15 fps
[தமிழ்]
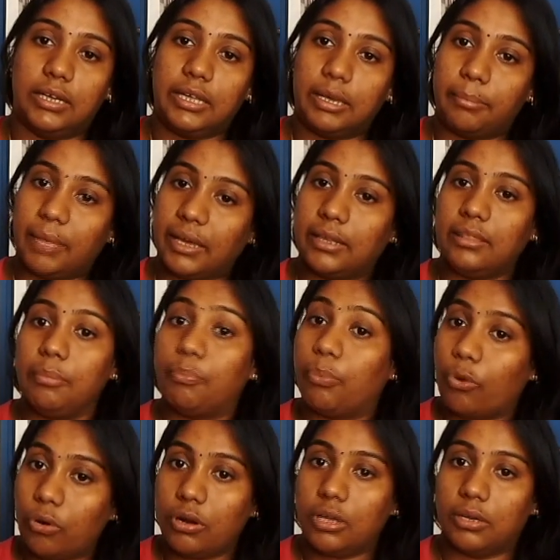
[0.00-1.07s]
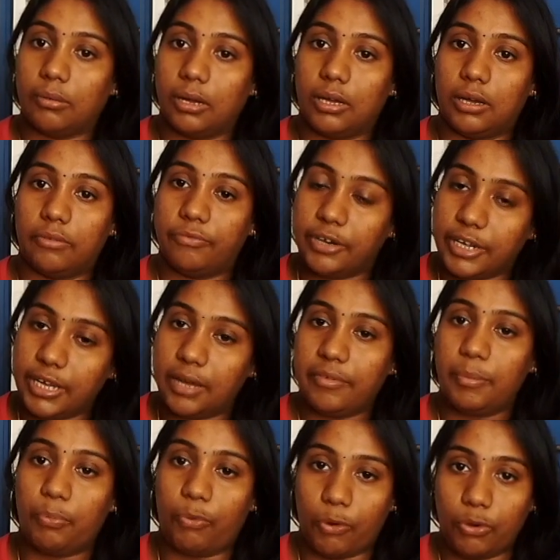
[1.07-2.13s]
நீங்கள் மெஹந்தி போடு
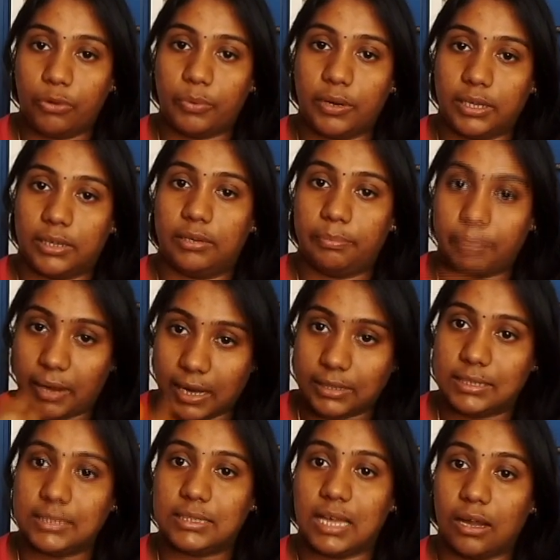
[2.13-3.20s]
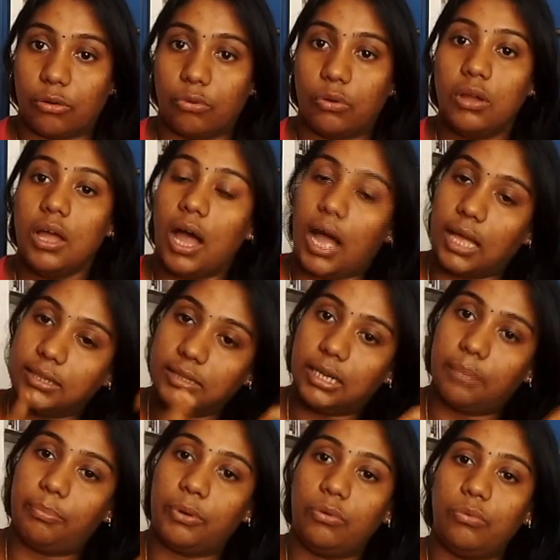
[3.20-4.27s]
ஃப்ரீயாகவே போட்டு விடுங்க ப்ராக்டிஸ் ஆகும்
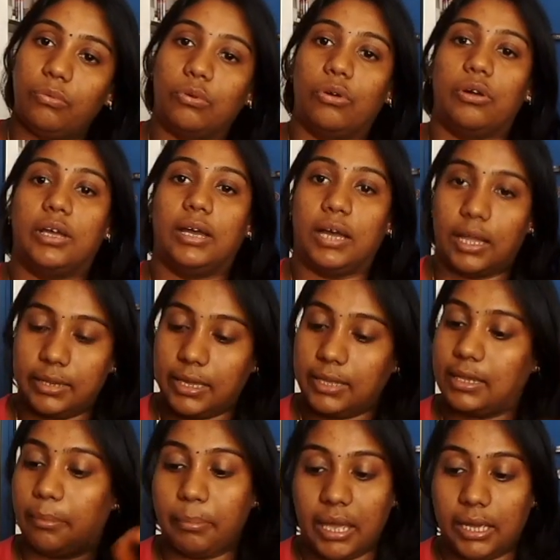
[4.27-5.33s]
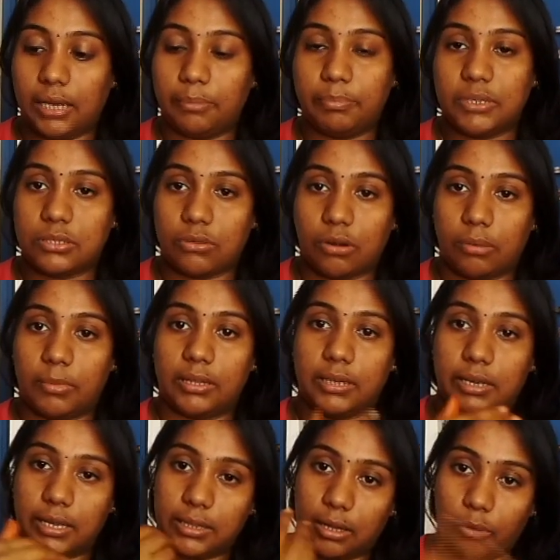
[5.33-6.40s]
அதுக்கப்புறம் உங்களோட அதே தான் மேக்கப்க்கு சொன்ன
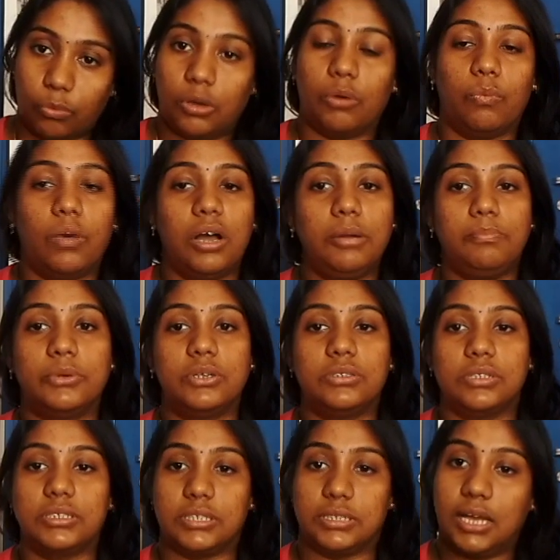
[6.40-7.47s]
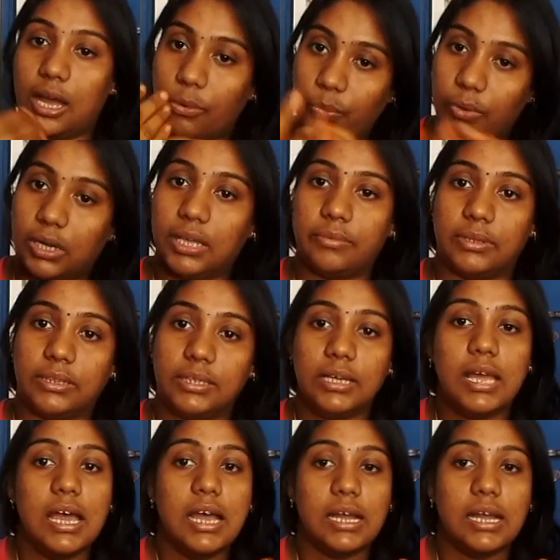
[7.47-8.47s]
மாதிரியே தான் உங்கள் ஒர்க் பிடிச்சிருச்சுன்னா அவங்களே வந்து